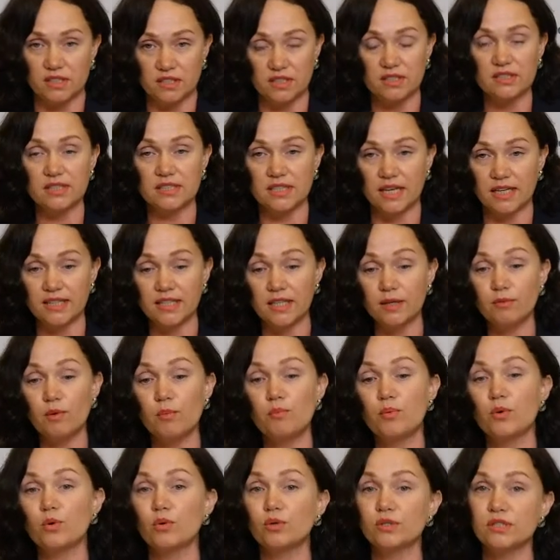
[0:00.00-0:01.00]
инициатива,
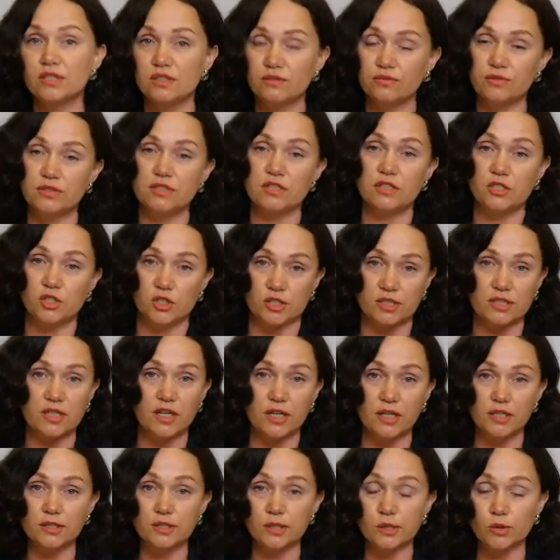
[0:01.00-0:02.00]
просто физическое
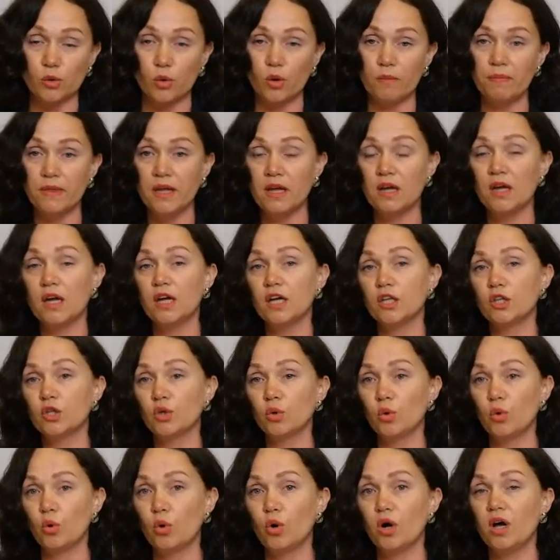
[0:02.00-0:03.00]
лицо,
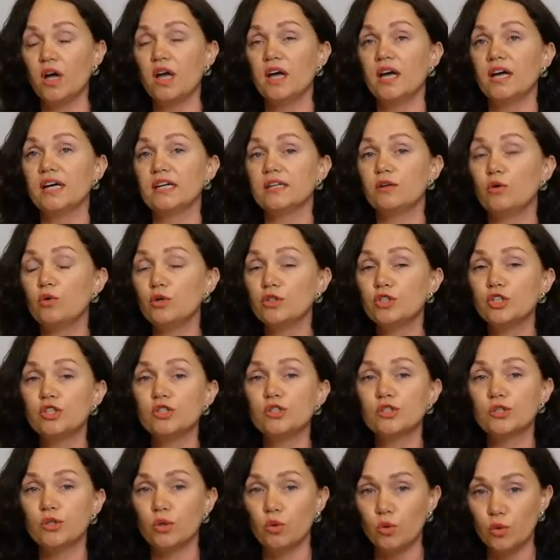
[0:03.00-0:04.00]
то очень
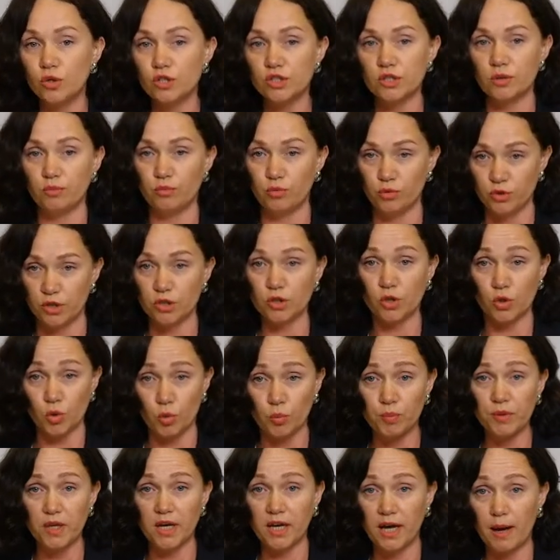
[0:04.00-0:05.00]
сложно будет
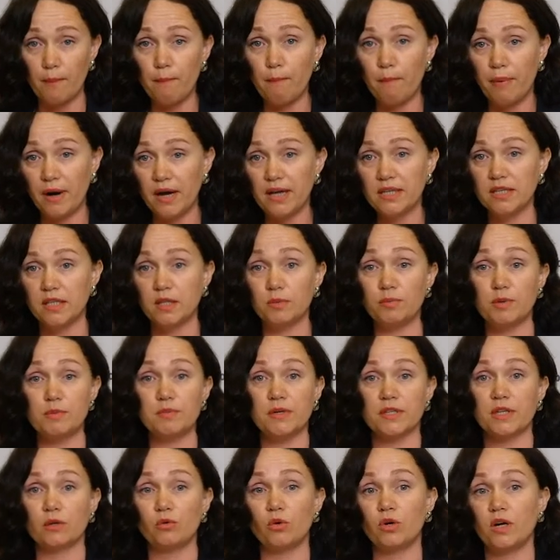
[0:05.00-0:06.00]
крупной компании,
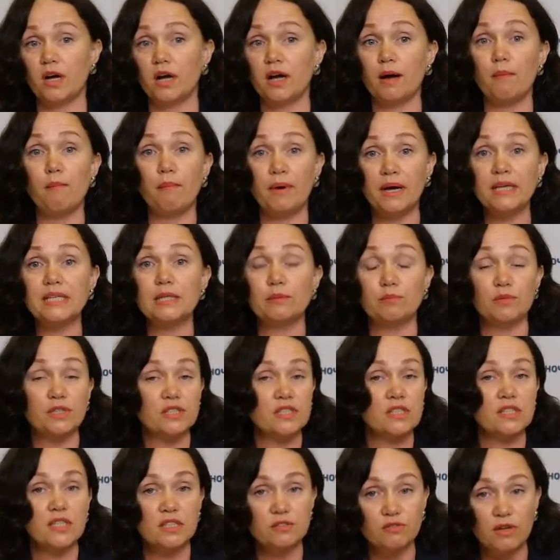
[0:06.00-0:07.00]
например, такой как компания
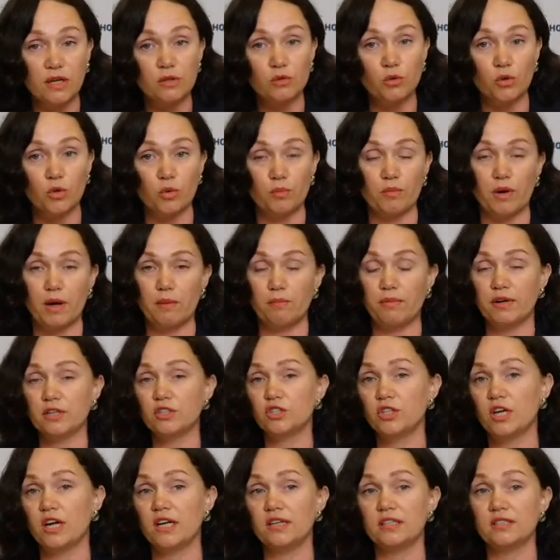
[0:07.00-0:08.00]
Mercedes, к которой мы
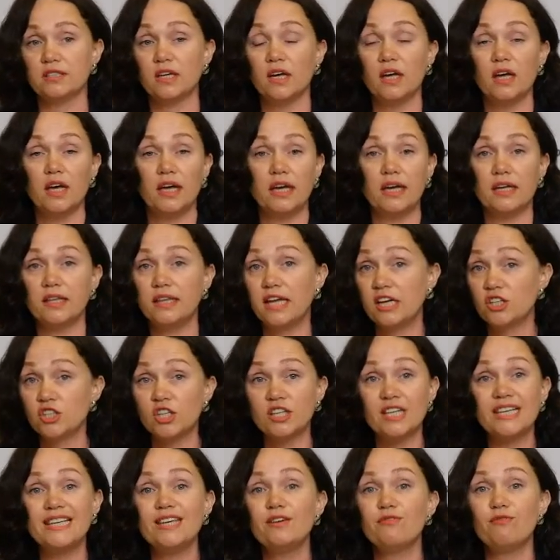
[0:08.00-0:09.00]
обращались, э, даже
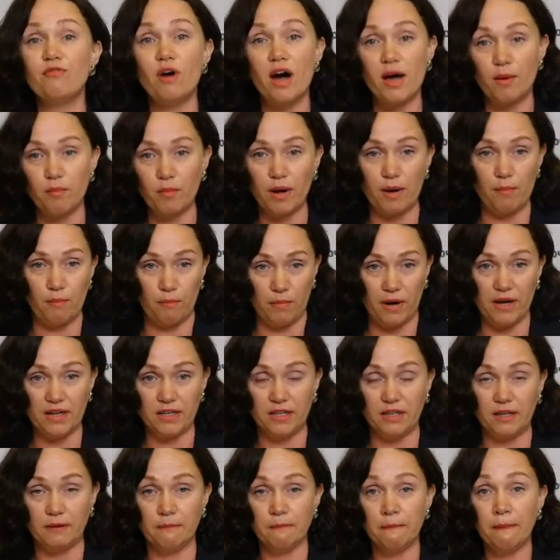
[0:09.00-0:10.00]
это не
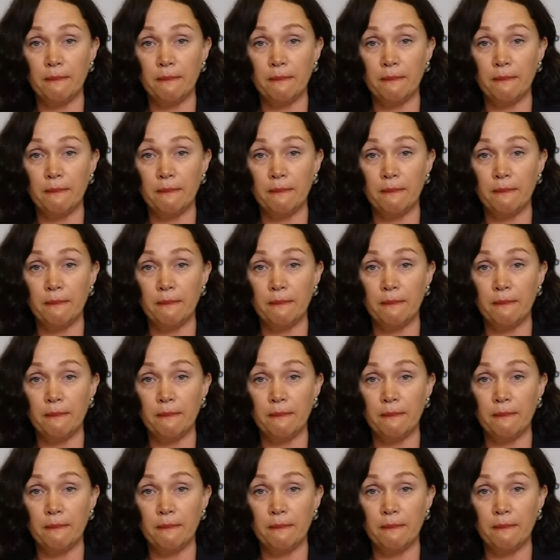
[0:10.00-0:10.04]
фармкомпании,